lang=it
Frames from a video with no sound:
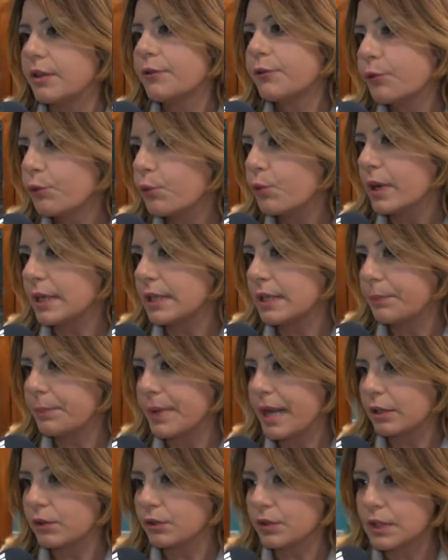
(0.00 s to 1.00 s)
del FUA, del
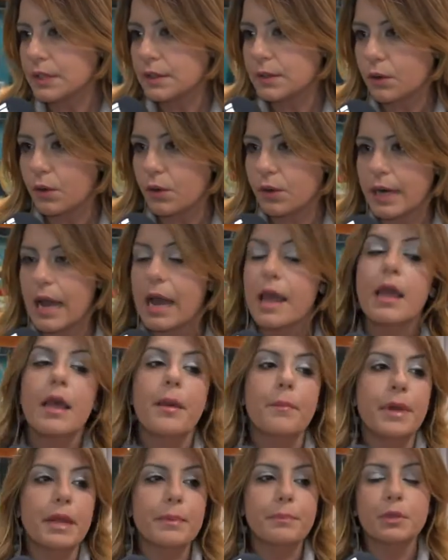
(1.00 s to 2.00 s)
piano di zona,
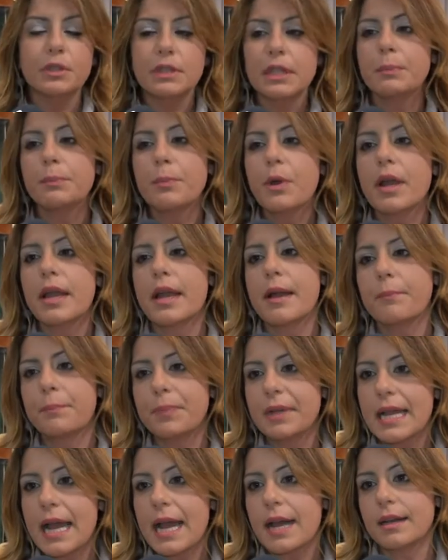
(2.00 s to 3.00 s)
per poter poi
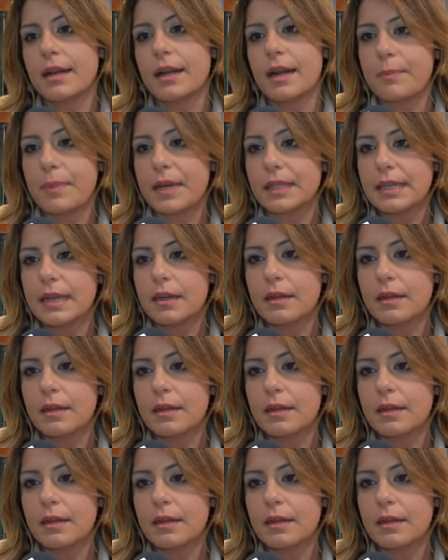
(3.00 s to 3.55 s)
ampliare la,